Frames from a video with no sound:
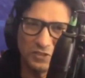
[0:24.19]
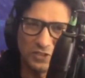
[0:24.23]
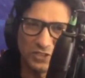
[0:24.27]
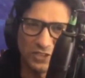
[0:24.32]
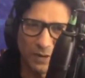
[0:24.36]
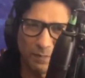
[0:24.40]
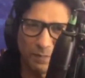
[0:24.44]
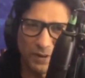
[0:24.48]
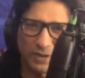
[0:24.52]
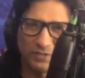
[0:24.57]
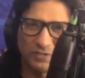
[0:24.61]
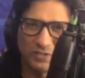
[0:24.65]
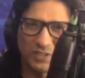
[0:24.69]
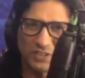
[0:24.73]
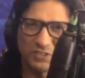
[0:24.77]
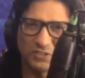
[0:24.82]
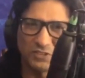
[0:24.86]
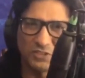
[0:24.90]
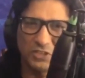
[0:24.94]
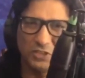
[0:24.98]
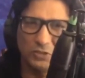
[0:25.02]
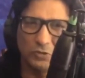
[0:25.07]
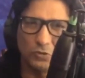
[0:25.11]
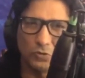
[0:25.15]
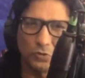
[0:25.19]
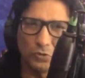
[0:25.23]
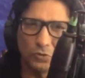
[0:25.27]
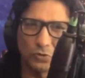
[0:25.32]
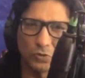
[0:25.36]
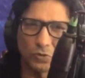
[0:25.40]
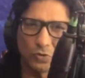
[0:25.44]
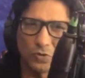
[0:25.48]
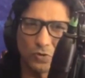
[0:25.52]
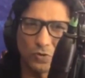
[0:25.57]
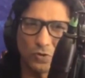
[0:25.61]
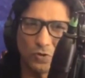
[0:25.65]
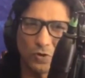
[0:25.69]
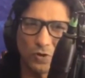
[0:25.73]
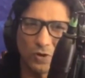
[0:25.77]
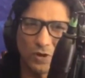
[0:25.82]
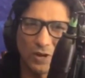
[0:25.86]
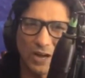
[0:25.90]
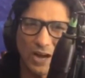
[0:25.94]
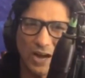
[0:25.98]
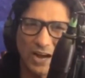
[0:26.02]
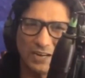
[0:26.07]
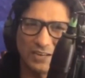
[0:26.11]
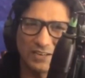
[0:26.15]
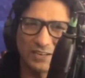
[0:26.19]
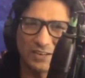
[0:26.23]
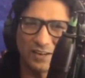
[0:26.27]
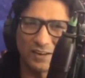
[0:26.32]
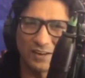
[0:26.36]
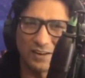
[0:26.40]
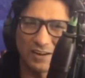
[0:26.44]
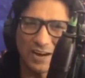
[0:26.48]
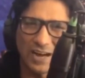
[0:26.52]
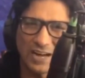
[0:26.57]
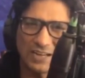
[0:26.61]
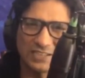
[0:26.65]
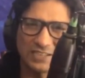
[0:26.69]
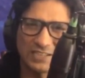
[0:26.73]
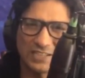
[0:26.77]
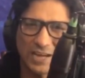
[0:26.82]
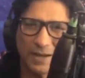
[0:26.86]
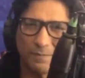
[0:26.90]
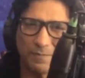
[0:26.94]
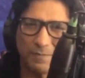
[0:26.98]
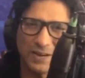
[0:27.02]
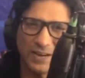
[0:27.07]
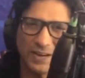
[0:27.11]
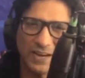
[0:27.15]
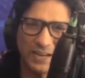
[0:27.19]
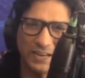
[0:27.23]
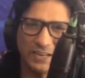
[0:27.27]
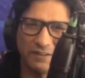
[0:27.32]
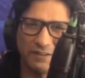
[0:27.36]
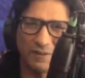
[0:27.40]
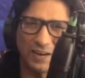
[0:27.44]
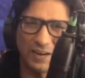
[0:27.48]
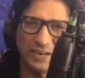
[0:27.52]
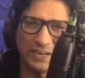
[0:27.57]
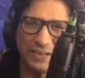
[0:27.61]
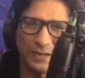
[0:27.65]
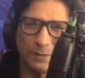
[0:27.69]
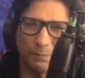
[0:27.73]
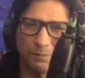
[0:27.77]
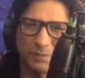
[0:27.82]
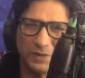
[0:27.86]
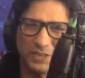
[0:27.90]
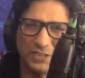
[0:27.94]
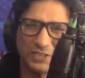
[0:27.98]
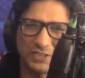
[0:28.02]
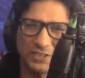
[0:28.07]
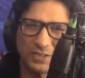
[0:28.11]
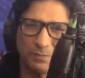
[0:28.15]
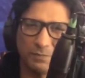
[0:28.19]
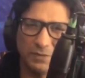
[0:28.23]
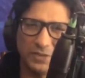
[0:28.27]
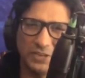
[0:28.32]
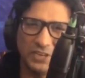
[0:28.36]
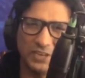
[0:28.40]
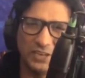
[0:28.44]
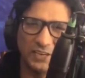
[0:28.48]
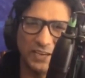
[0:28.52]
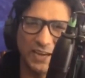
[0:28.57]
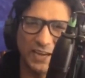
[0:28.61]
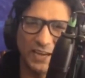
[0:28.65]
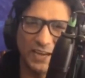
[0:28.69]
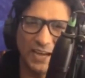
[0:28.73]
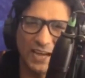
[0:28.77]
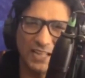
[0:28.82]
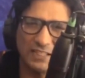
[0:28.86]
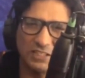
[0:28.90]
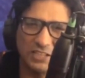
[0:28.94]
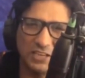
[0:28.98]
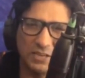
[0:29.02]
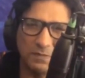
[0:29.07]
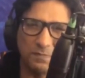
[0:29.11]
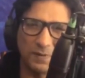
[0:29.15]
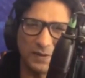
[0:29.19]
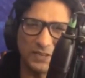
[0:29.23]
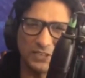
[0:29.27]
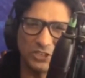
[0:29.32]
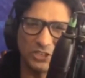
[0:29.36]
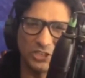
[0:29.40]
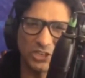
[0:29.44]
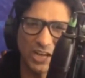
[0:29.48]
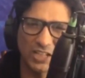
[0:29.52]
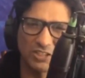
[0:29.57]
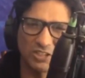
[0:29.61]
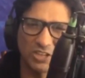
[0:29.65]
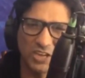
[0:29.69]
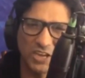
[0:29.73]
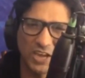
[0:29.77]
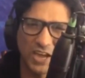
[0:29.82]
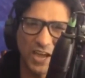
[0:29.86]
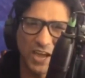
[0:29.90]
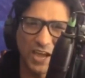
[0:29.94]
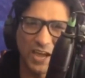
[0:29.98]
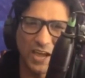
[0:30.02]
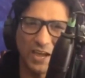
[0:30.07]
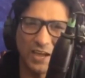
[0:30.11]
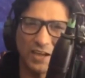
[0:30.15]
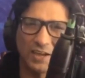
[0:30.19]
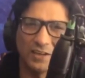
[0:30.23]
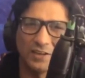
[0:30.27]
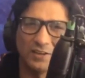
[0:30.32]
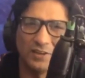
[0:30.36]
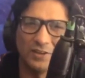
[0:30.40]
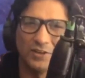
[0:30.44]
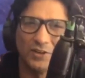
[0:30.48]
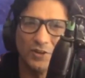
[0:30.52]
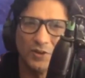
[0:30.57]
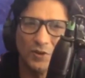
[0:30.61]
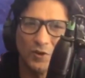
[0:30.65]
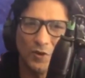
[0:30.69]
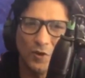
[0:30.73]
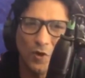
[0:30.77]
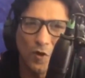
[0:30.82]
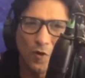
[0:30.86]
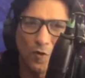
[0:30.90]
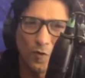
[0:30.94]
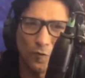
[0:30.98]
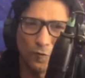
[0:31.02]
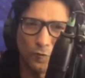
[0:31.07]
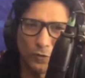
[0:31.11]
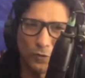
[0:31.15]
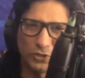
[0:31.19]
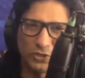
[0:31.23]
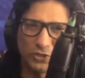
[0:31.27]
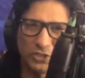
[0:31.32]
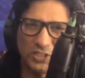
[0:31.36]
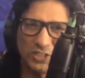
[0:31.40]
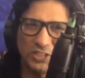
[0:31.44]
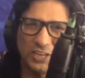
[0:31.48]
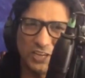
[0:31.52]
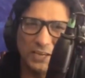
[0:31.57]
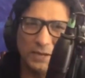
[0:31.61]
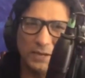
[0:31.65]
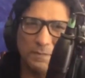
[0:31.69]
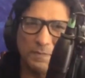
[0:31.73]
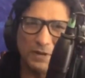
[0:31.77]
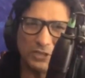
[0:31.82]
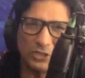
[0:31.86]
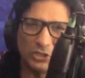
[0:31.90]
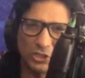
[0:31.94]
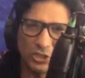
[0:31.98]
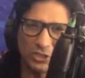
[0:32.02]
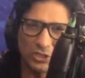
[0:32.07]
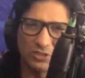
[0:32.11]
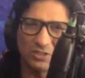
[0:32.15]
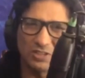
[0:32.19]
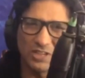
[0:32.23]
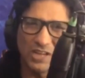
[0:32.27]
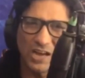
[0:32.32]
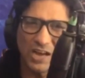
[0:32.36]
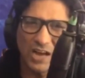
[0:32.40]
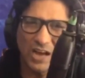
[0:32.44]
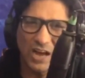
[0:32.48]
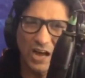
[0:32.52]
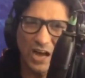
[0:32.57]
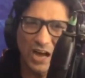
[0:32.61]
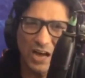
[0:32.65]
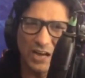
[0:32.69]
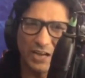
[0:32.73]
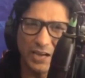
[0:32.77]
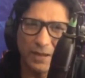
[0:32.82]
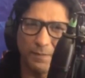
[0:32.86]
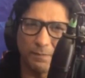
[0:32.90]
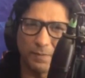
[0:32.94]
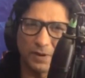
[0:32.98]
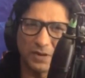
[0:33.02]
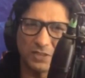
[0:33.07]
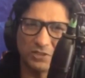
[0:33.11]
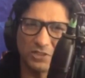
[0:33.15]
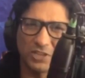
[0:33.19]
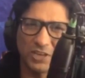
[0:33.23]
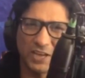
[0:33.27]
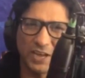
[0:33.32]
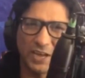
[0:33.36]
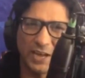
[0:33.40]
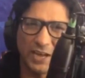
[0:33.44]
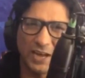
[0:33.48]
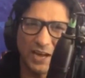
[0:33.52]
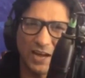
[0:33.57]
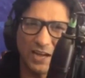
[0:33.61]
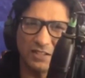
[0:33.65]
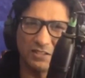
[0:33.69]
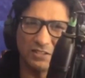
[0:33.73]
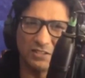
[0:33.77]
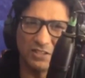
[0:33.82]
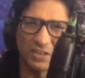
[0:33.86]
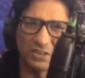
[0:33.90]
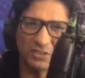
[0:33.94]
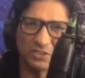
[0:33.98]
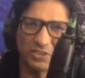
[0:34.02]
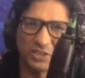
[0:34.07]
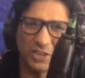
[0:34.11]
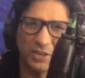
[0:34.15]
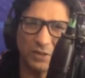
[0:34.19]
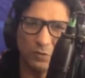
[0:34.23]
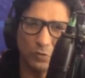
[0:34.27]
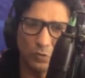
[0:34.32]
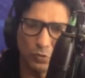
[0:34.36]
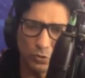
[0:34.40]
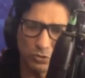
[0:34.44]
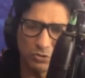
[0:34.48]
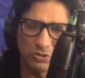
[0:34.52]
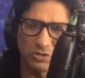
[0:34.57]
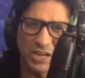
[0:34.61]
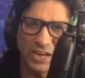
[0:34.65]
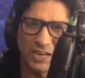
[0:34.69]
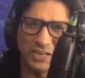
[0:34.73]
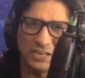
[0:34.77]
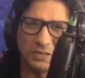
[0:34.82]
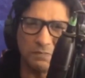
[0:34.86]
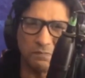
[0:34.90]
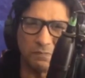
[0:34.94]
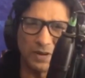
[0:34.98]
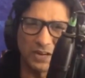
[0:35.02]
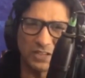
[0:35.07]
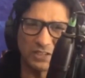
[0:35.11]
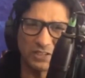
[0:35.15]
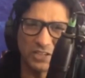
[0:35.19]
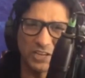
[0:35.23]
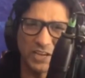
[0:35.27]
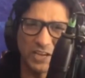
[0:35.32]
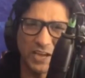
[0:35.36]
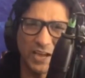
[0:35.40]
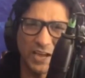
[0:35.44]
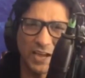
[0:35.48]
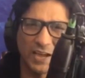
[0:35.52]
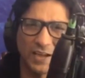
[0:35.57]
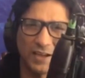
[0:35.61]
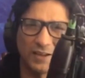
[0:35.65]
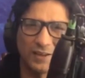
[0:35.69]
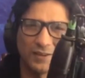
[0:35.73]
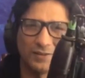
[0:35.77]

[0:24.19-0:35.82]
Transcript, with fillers: जबरदस्ती दूसरों को काटकर रास्ता बनाने वाले अपने जमीर के कैदी बन जाते हैं वो जिंदगी में जितना आगे बढ़ते हैं अंदर से उतना ही मरते हैं